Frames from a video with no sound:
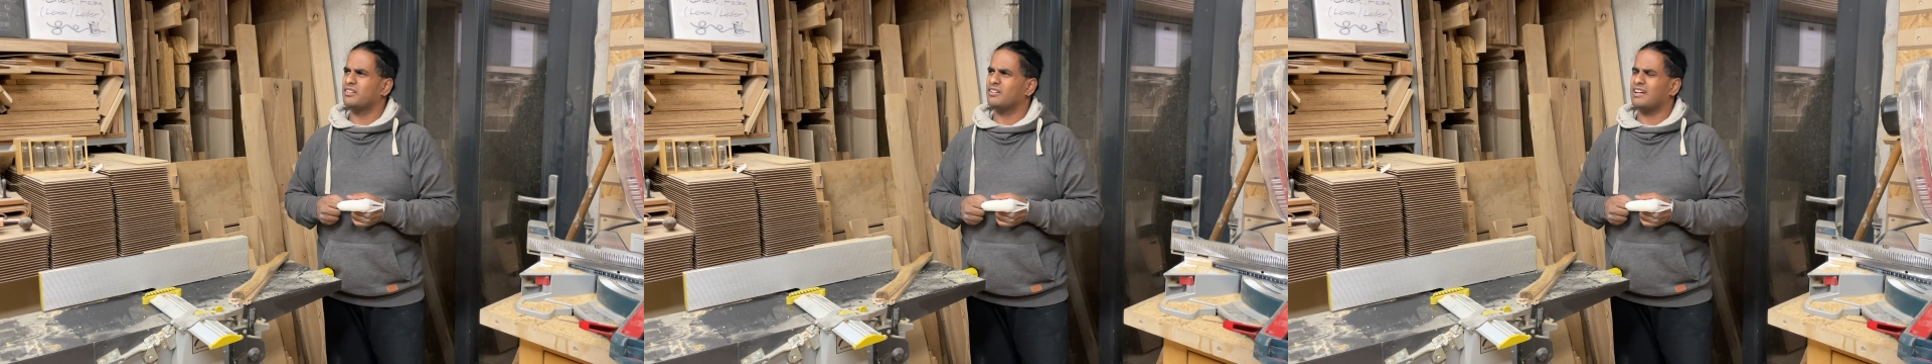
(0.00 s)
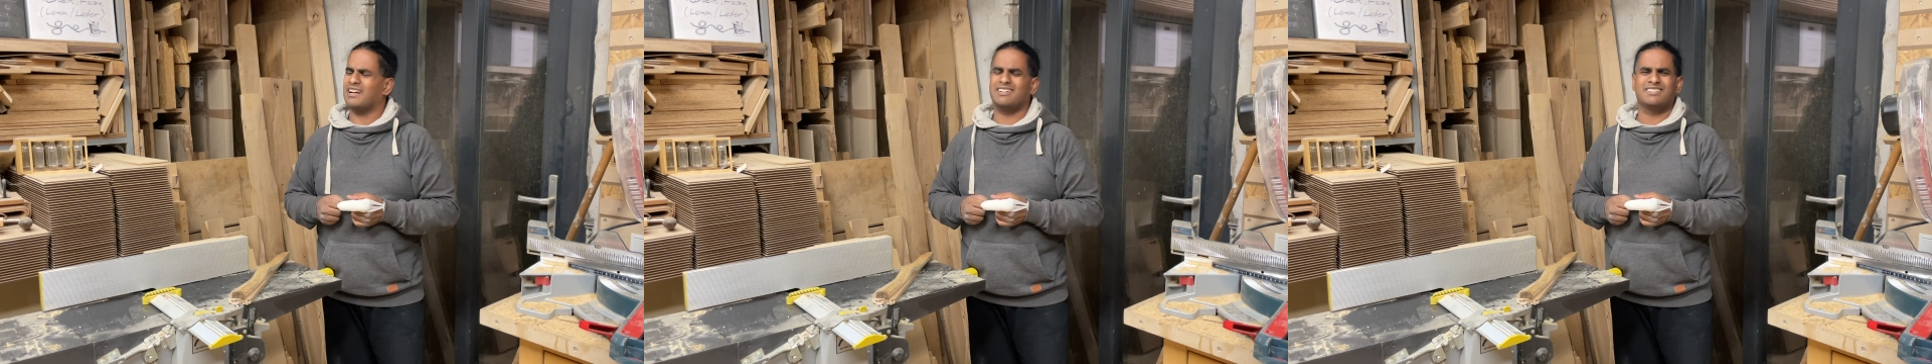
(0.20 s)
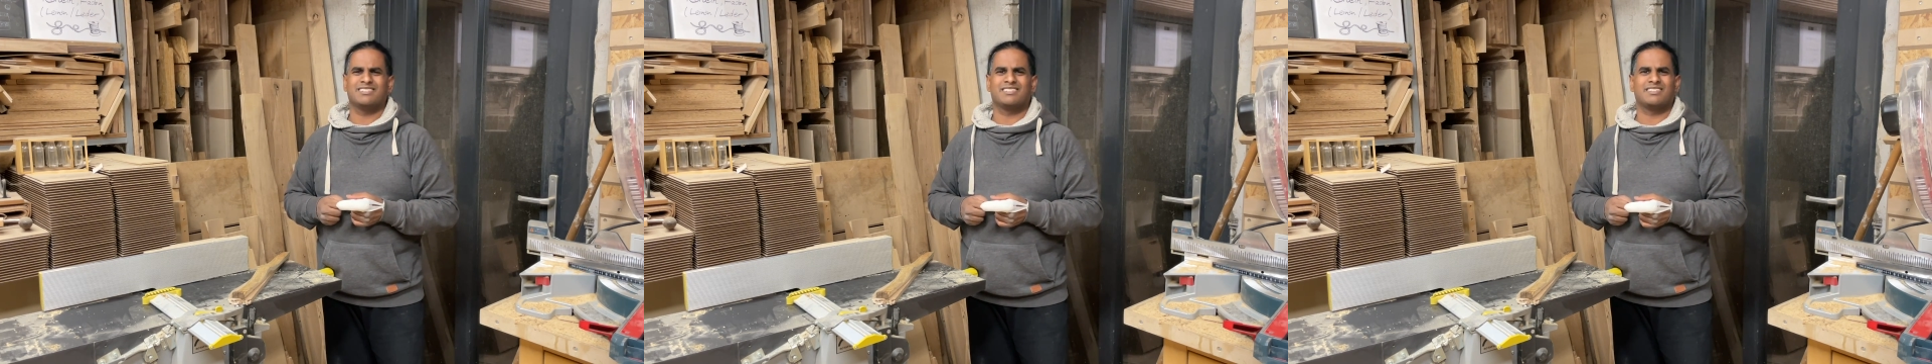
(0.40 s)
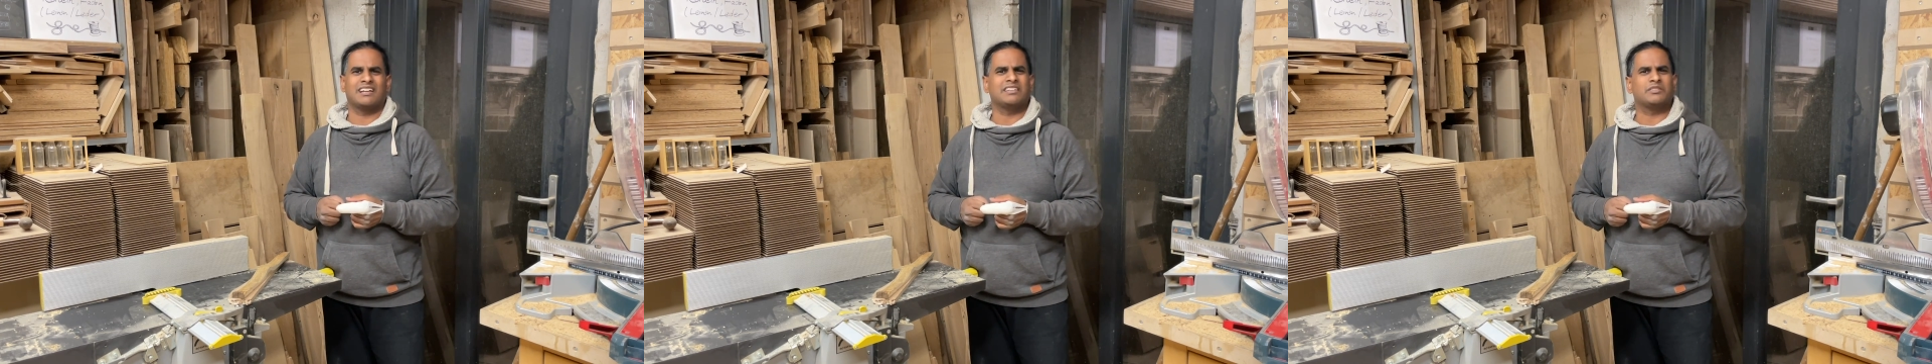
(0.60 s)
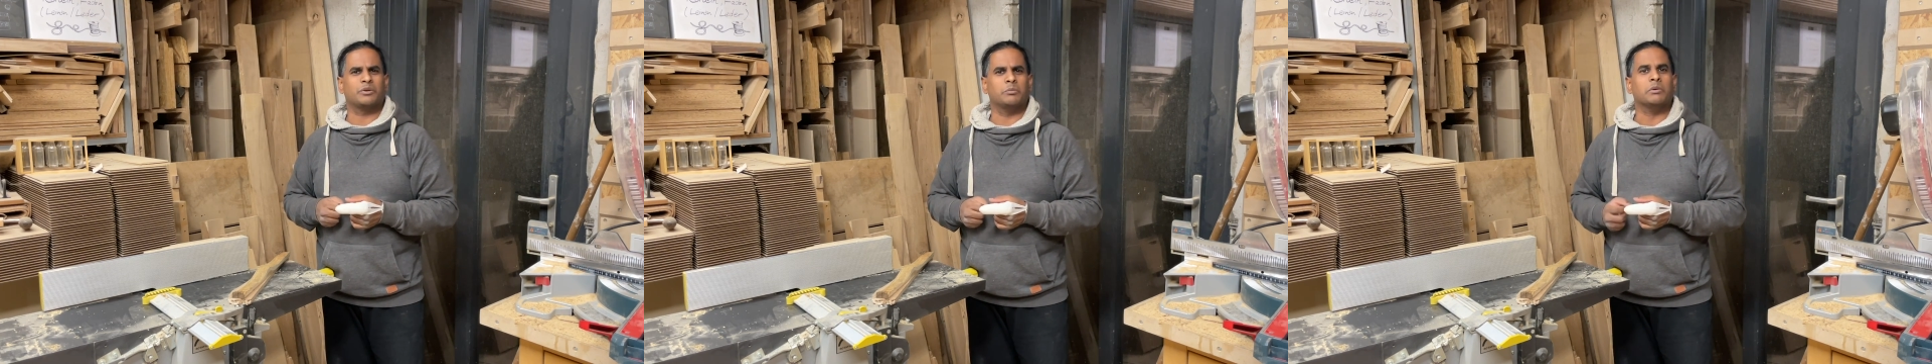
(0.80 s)
Ach, sei
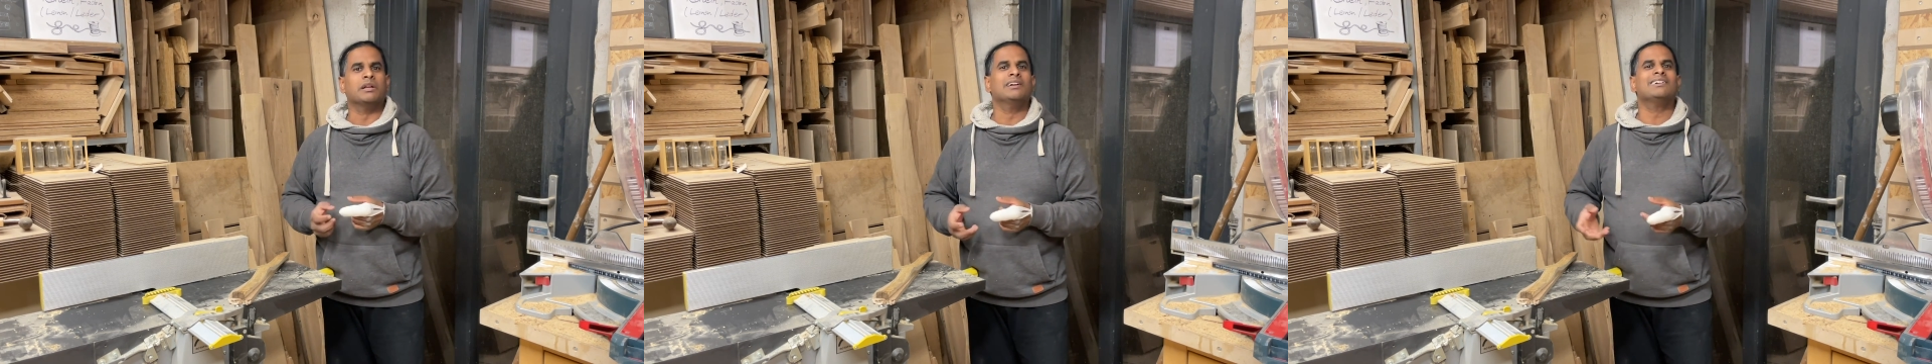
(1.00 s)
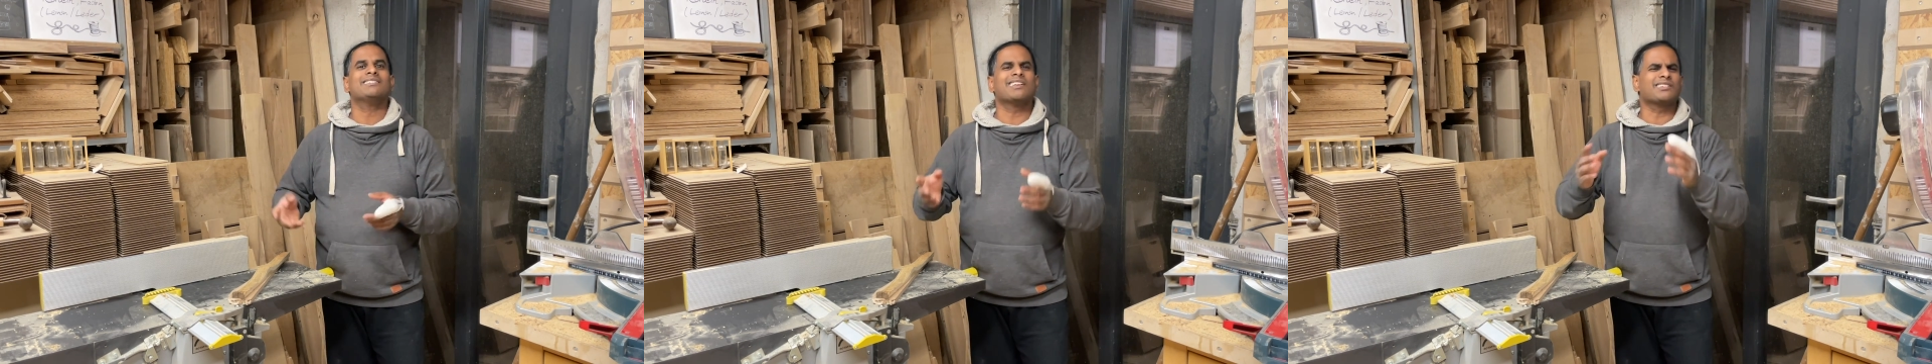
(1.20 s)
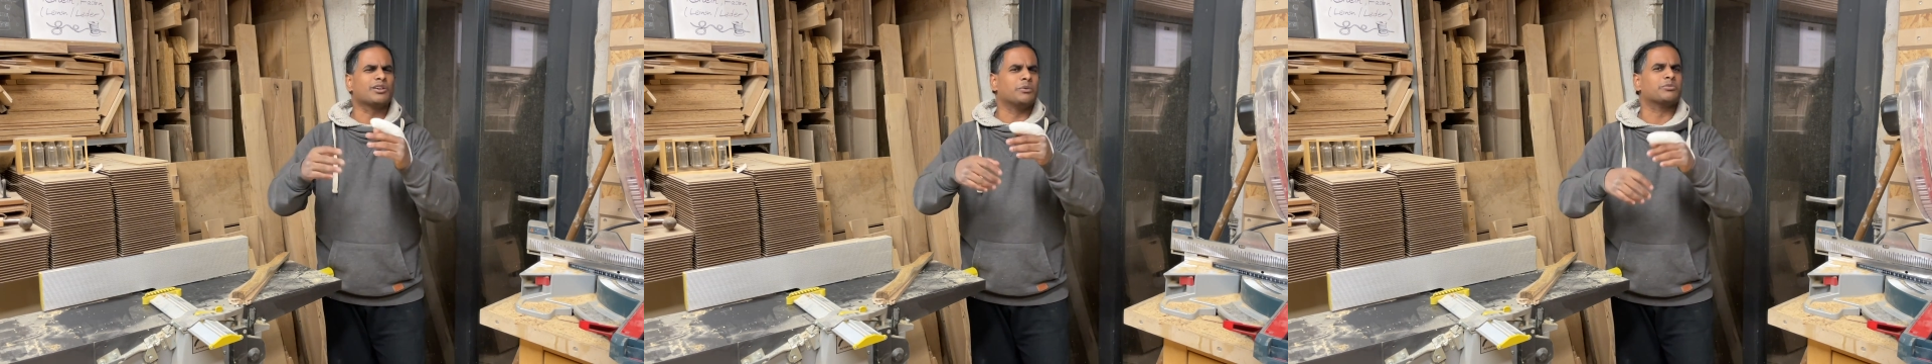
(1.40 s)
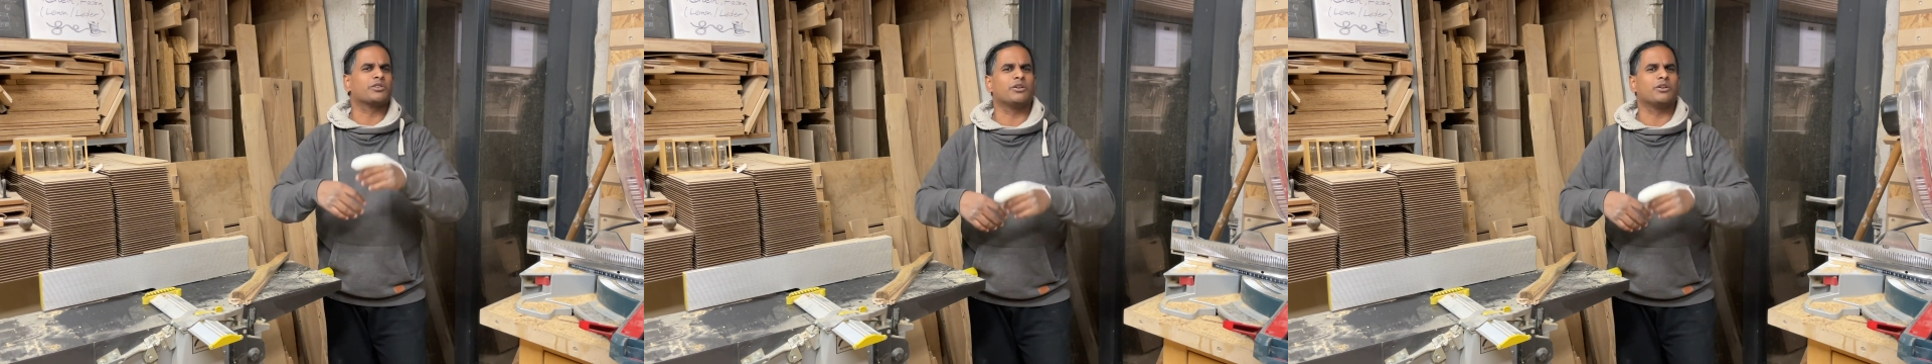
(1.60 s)
es drum. Das kommt